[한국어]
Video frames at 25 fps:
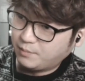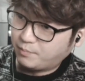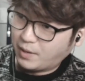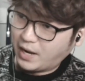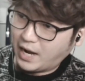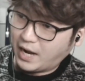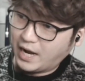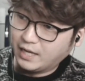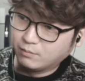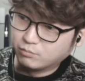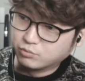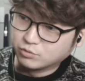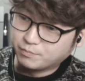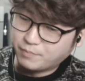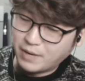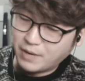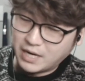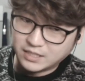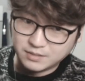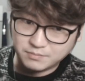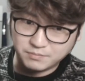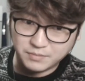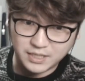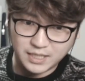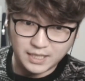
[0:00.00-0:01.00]
바이브
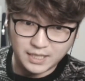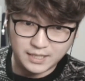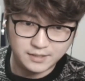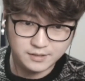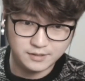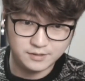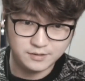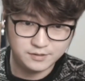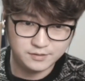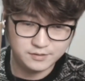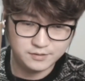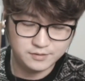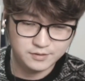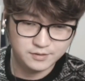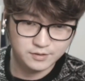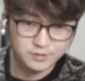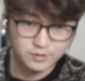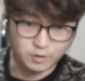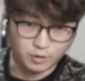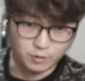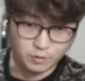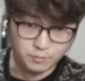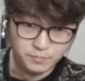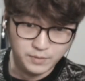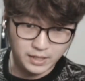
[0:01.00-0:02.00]
박스입니다.
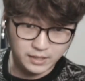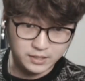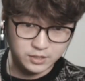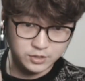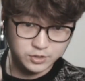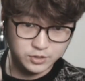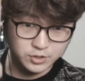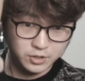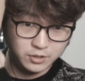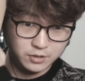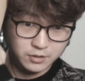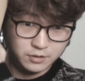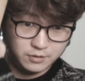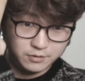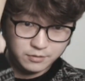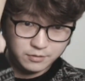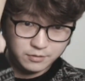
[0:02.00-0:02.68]
겁나 크죠?